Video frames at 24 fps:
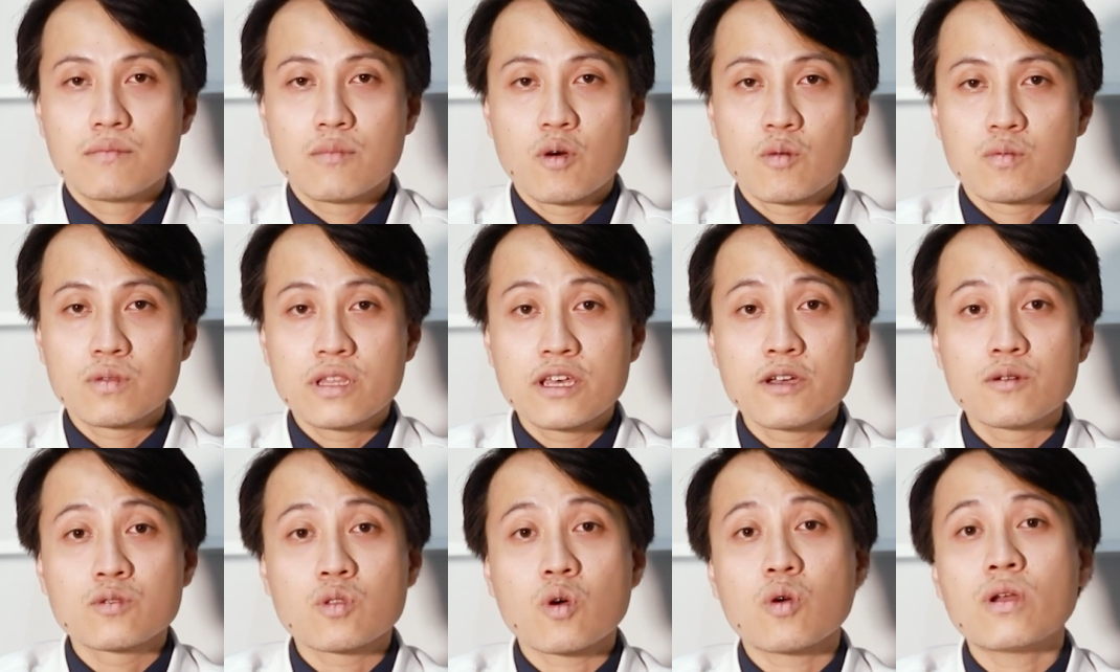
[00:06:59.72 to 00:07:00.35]
mục
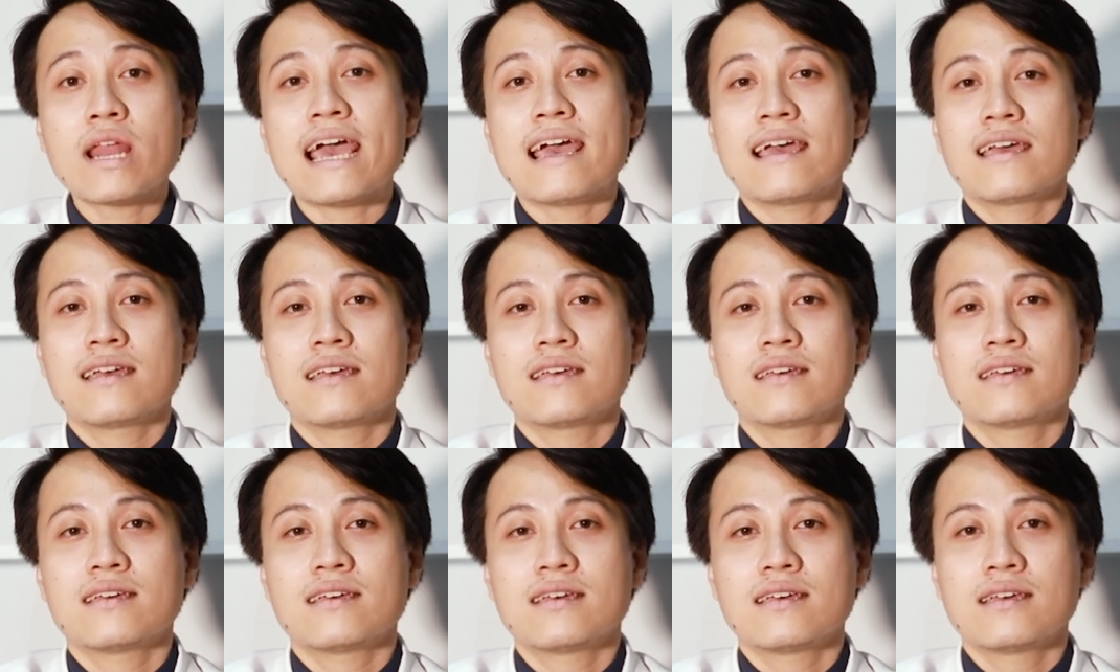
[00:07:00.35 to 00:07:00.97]
tiêu tối đa.
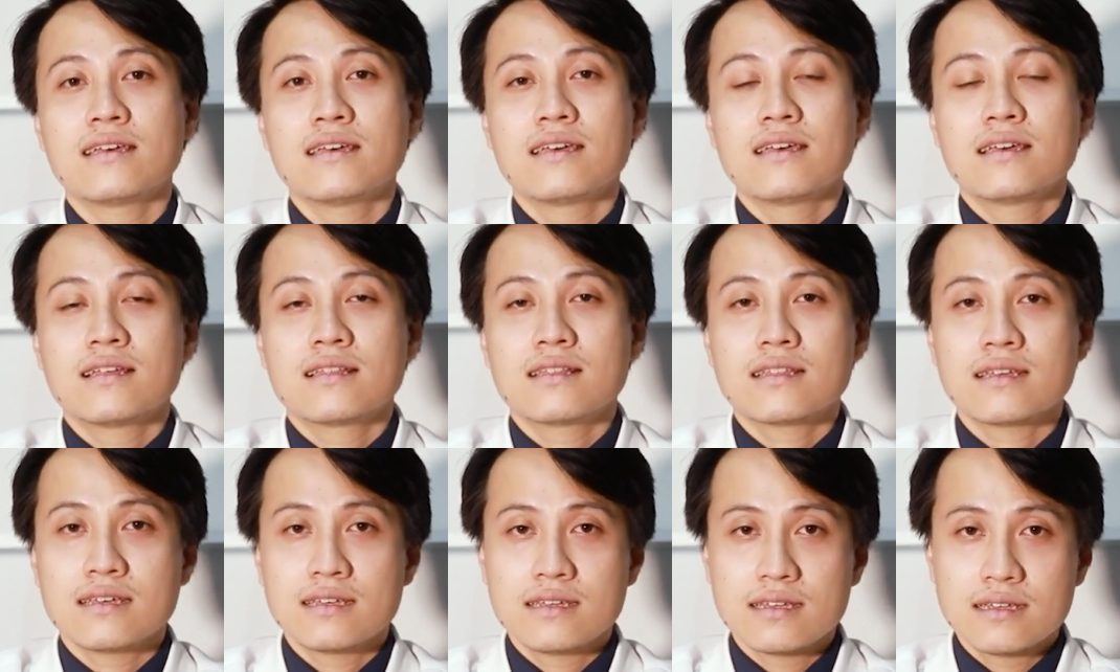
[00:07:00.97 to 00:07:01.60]

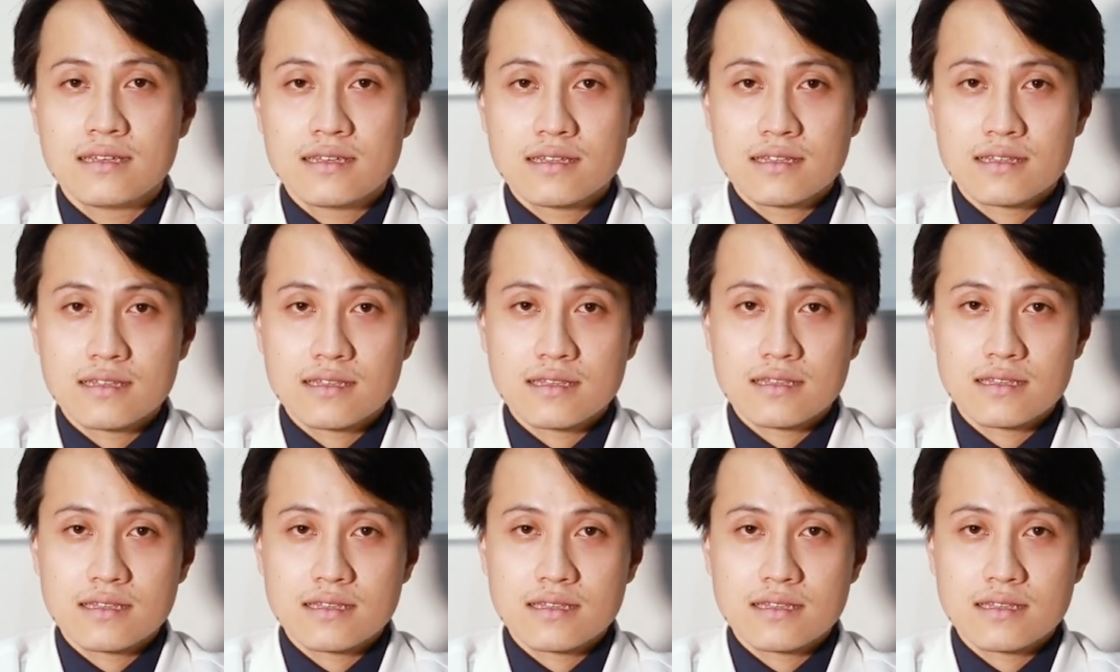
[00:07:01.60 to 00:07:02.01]
Thì